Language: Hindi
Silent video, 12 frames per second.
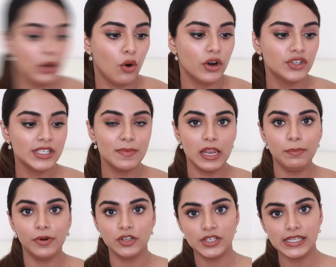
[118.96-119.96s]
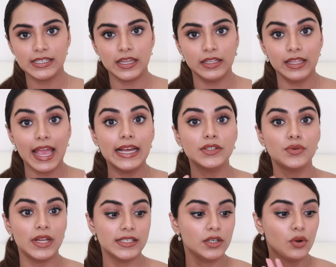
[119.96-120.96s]
एक और चीज़ मैंने परचेज करी थी एज
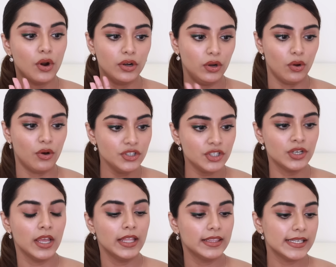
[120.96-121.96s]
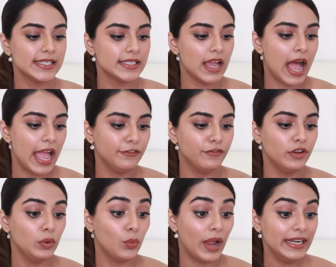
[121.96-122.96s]
सुन एज इट गॉट launched. This is a
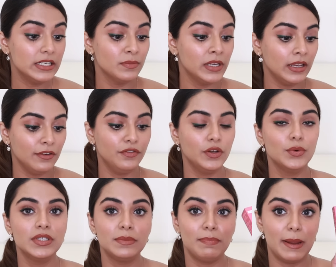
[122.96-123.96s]
hyphen vitamin infused